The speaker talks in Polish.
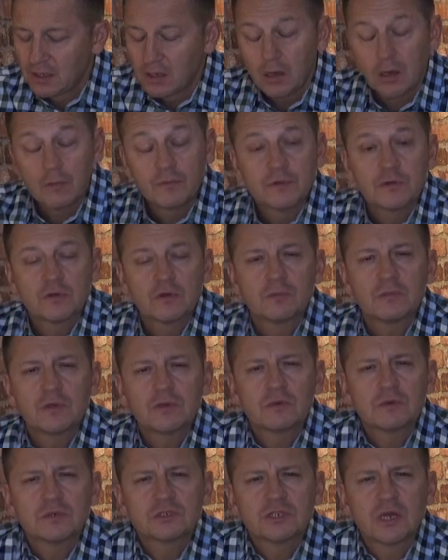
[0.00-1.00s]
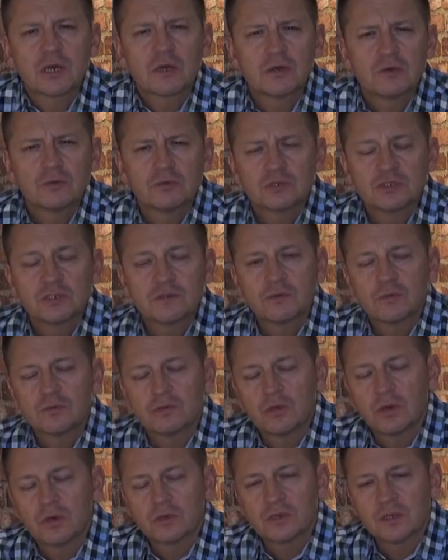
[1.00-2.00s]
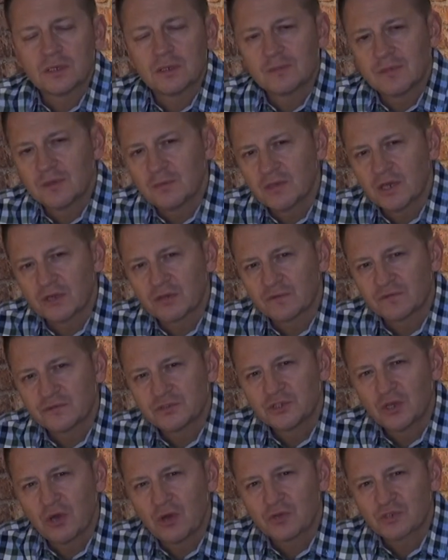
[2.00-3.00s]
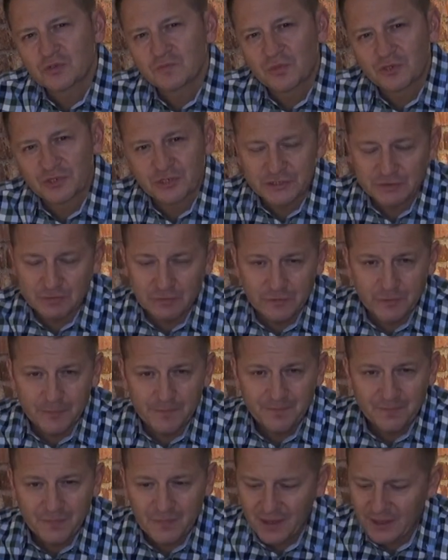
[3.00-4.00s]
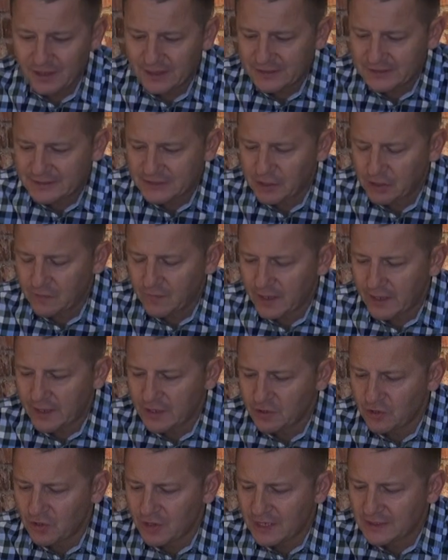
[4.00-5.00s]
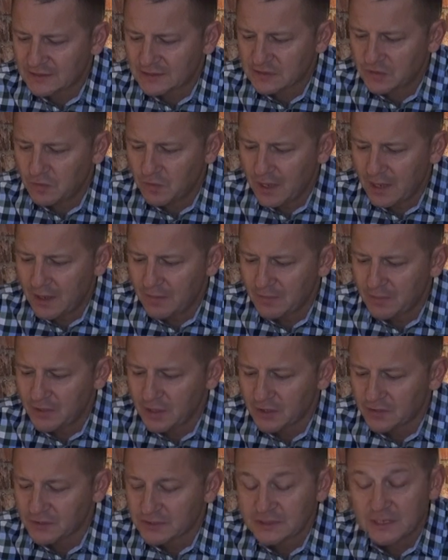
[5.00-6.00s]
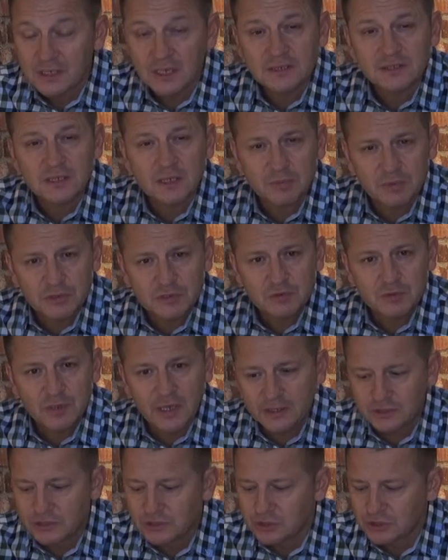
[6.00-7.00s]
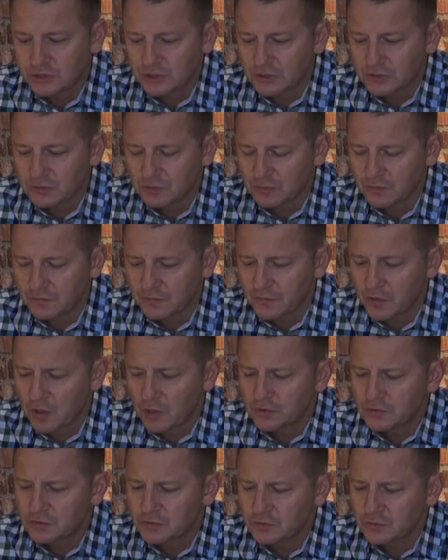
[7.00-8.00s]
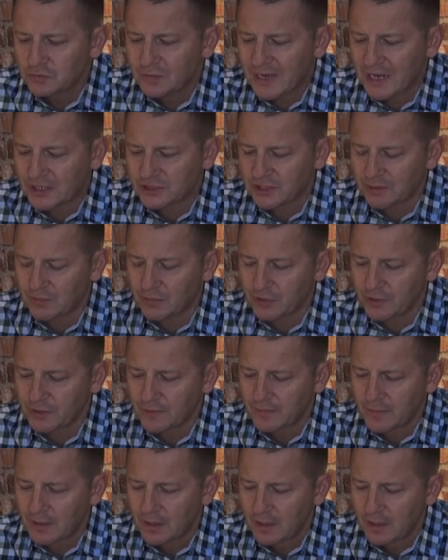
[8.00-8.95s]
obfitą miłość, jaką żywił do nich i Biblia to wciąż Boże Słowo, skierowane do nas z głębi Jego serca i posłuchaj dziś tych słów. W końcu, bracia moi,